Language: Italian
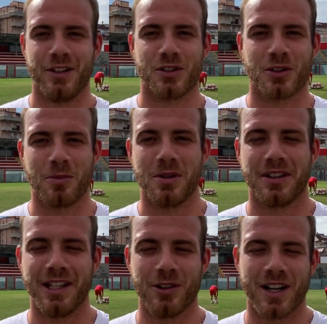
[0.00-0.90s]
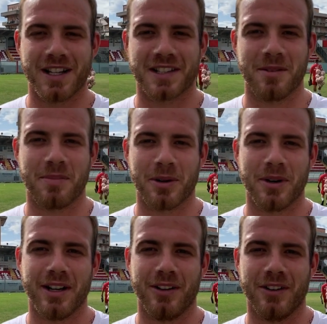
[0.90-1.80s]
il nostro obiettivo è sempre
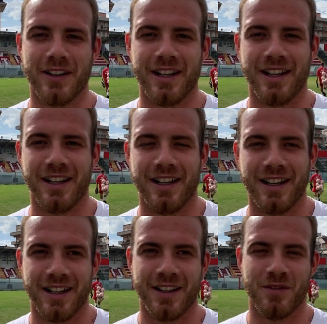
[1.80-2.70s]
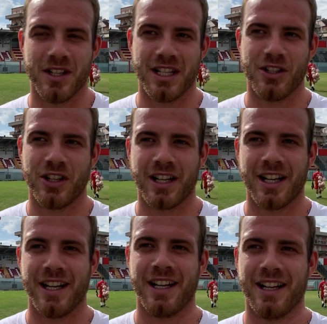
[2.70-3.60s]
quello, è
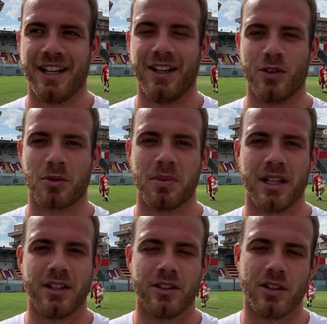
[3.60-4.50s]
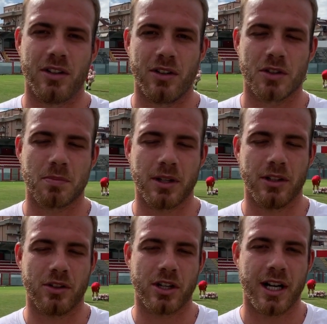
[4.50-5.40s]
vincere, e lo, spirito, lo
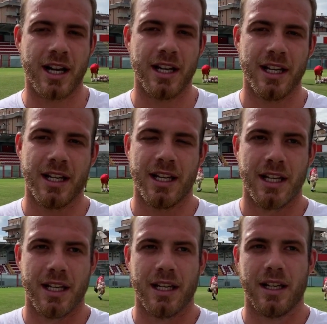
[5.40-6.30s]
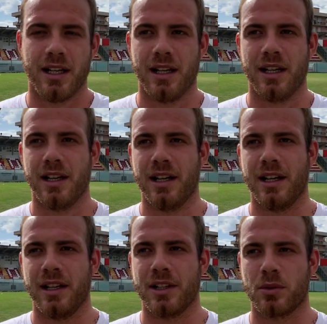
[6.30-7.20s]
spirito c'è,
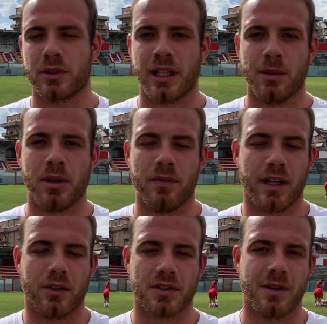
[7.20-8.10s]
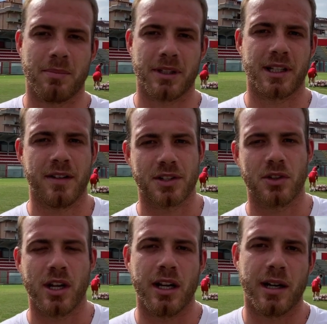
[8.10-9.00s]
i risultati poi avvengono sempre
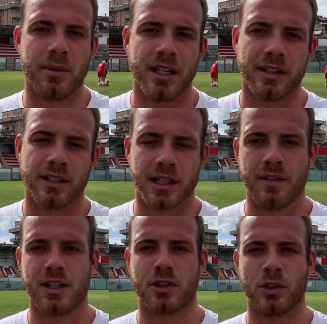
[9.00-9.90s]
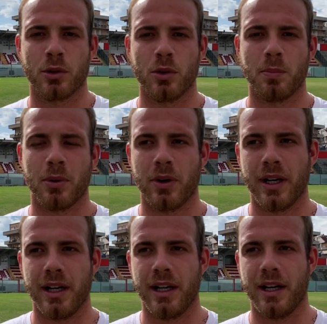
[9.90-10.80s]
attraverso gli allenamenti, attraverso il gruppo
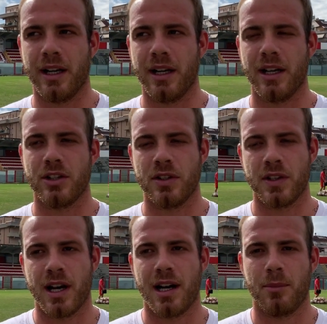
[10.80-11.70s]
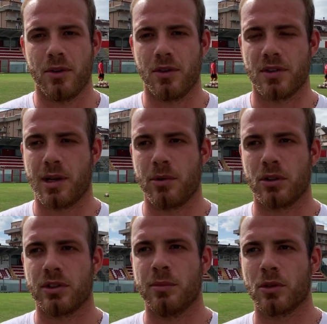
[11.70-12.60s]
e ci siamo, siamo
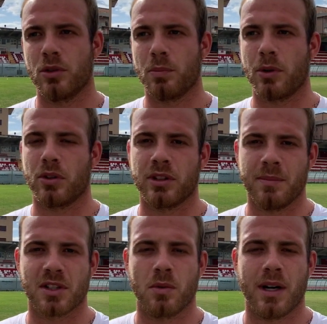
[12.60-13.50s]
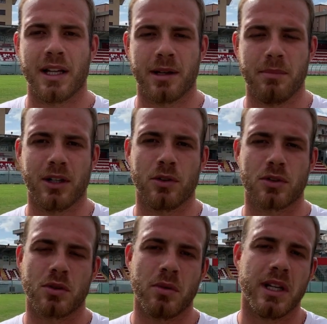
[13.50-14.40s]
un ottimo gruppo, un'ottima squadra ben
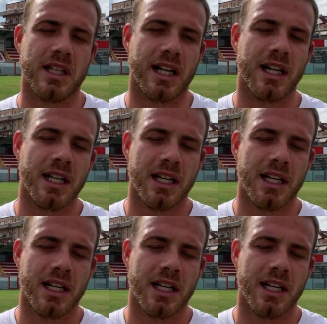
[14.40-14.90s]
costruita